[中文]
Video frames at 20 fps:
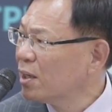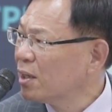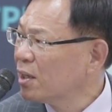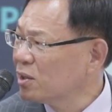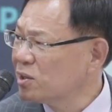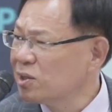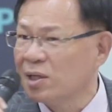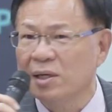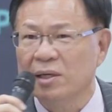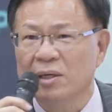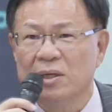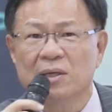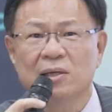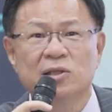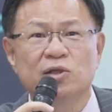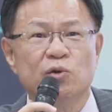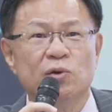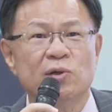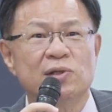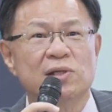而且一个
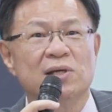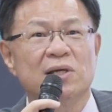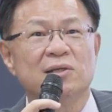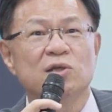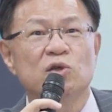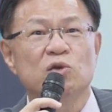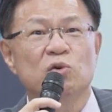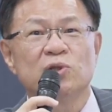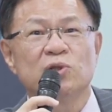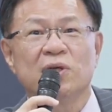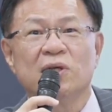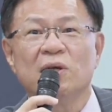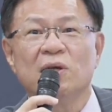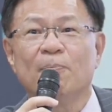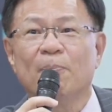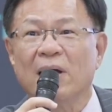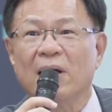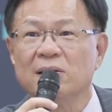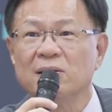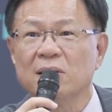举止呢，就出现一
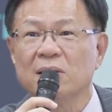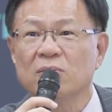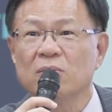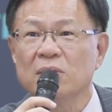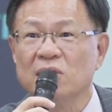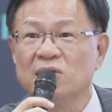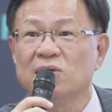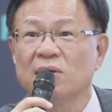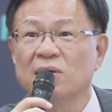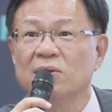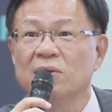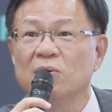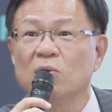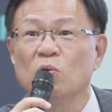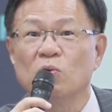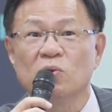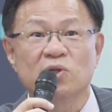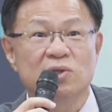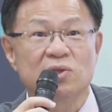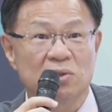百个以上的
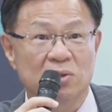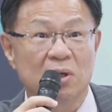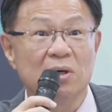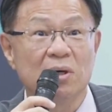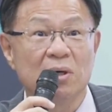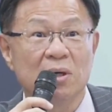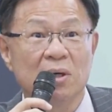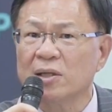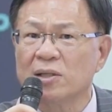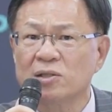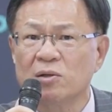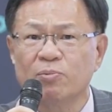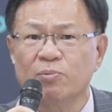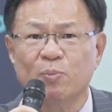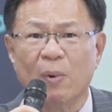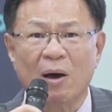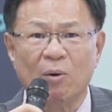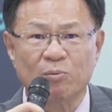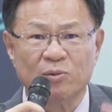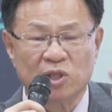故事了，是不是
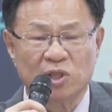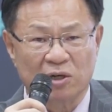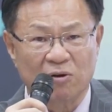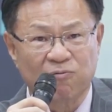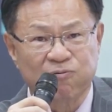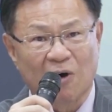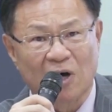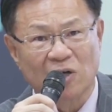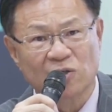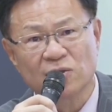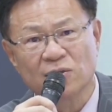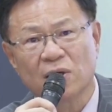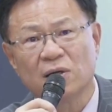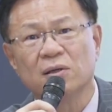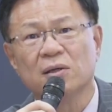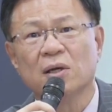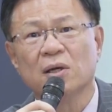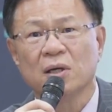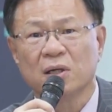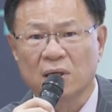把我们整个法治的
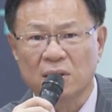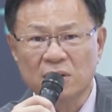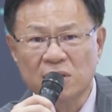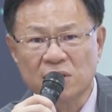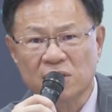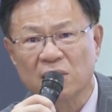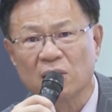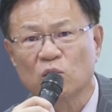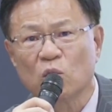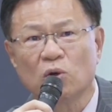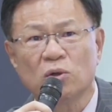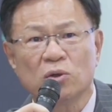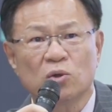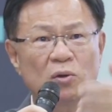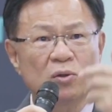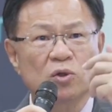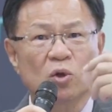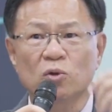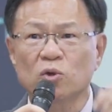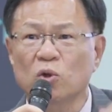跟整个都
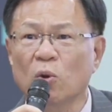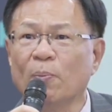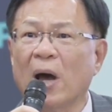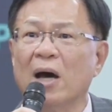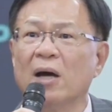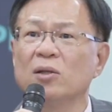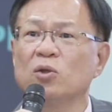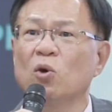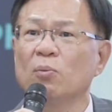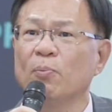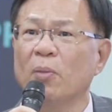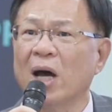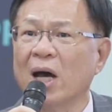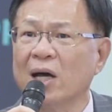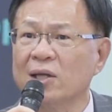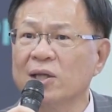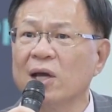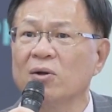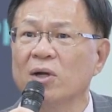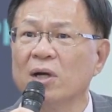都都都爬都
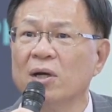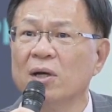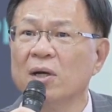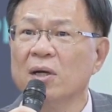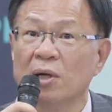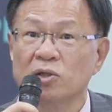爬掉了？